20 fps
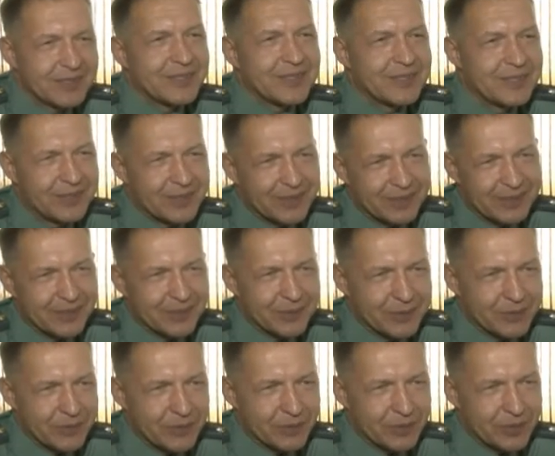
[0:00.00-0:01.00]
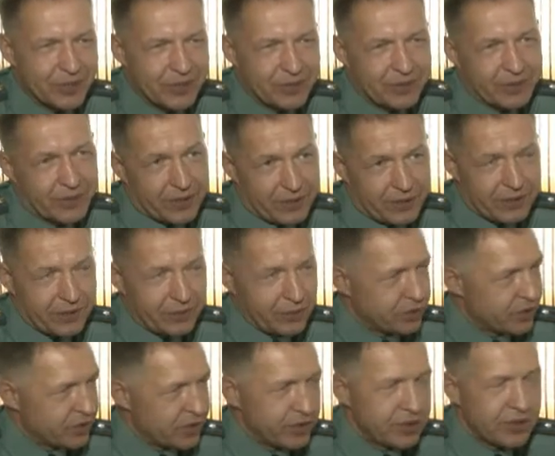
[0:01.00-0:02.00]
надеялся получить квартиру,
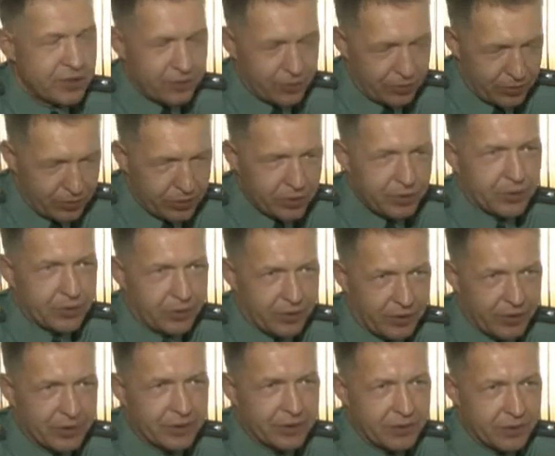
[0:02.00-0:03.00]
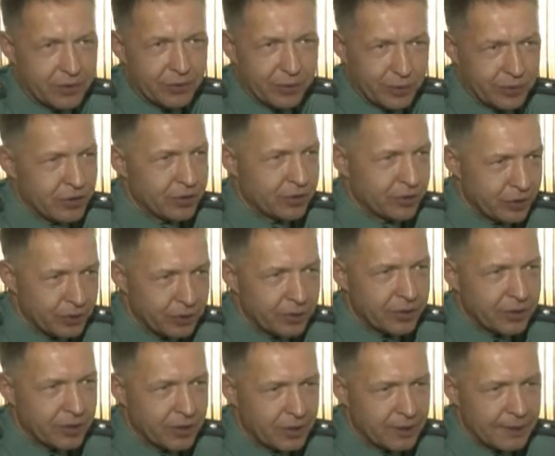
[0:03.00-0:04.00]
ждал ее долго, очень
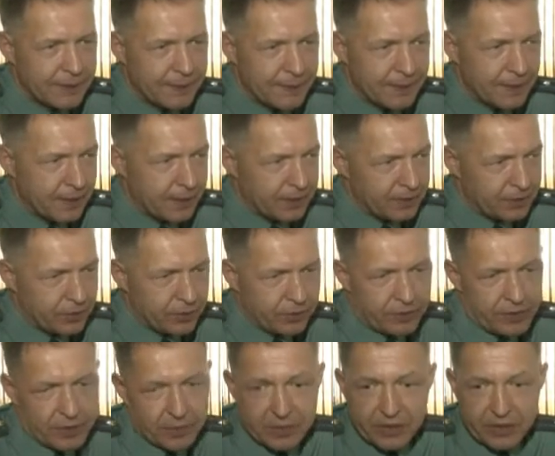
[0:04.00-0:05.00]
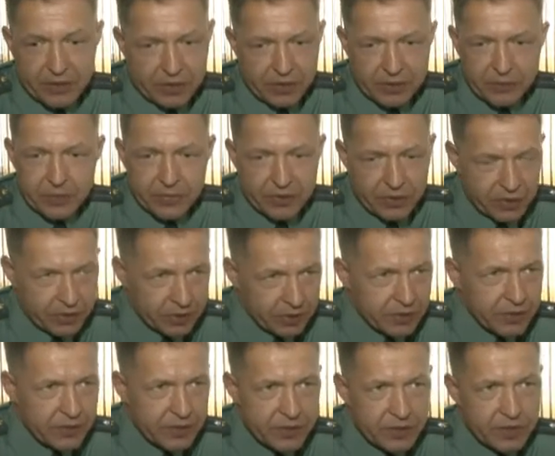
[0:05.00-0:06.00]
долго. Одно время даже без жены
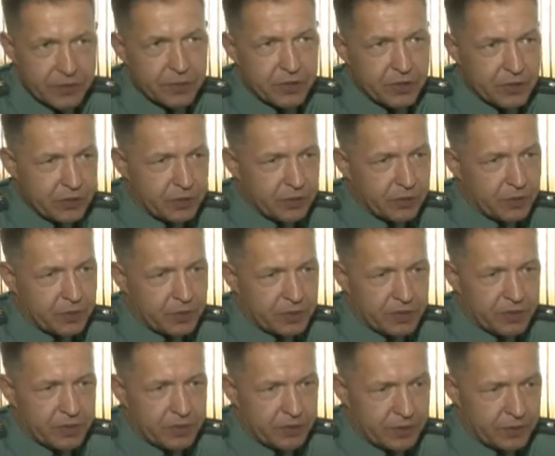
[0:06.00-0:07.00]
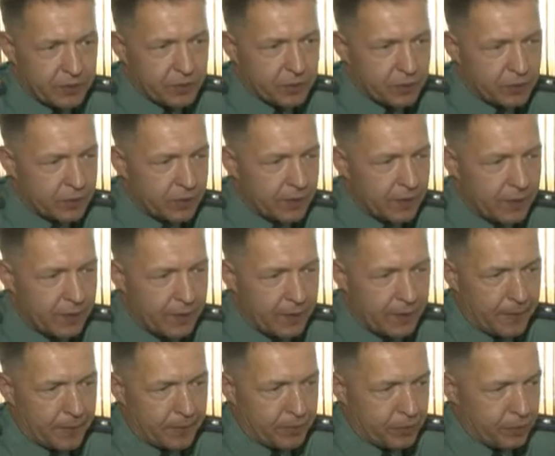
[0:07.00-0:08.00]
здесь пришлось пожить. Вот.
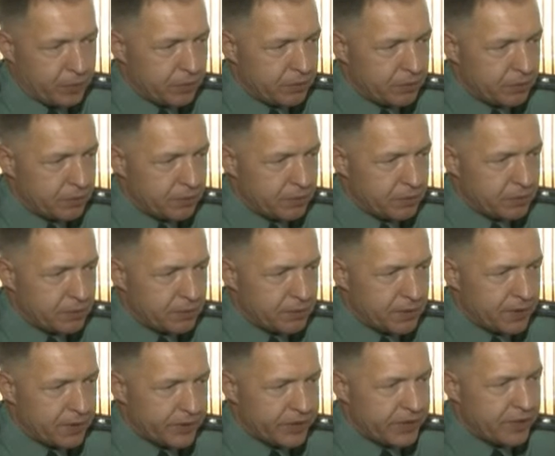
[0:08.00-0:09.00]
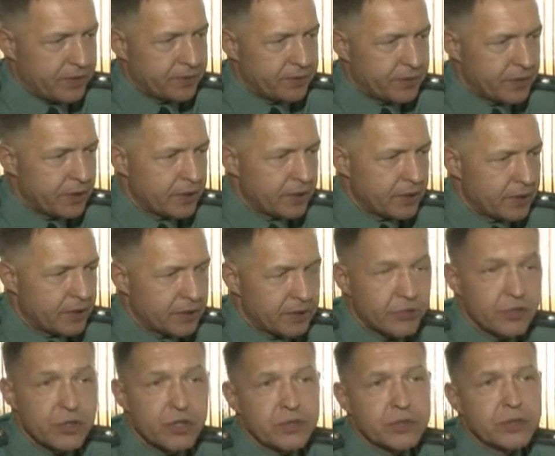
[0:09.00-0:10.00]
Но ну, для сравнения, в
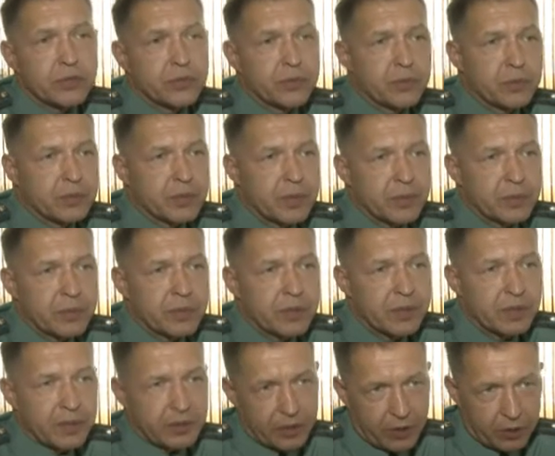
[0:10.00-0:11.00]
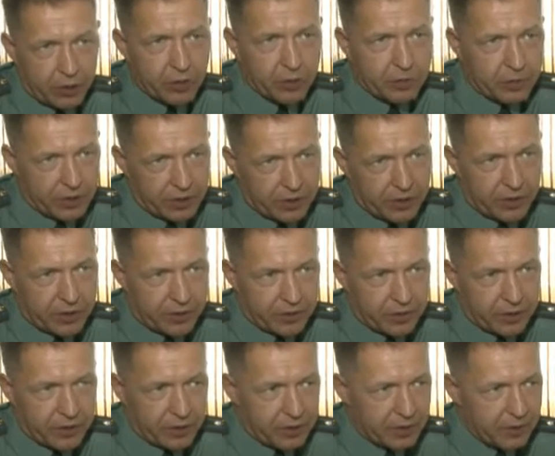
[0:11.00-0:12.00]
Чите у меня была однокомнатная
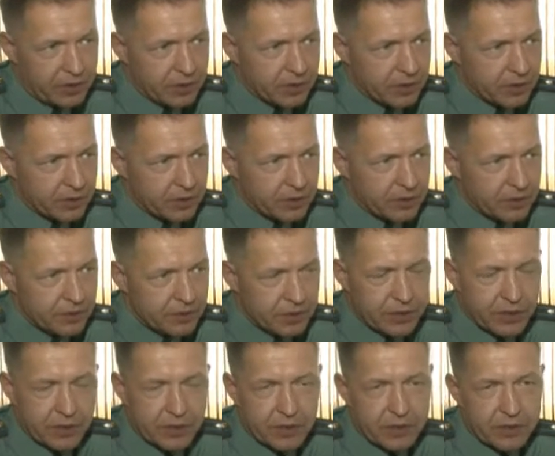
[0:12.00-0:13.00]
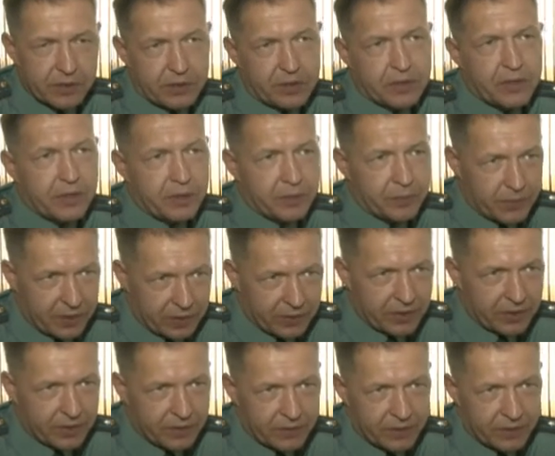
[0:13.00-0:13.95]
квартира, 33 метра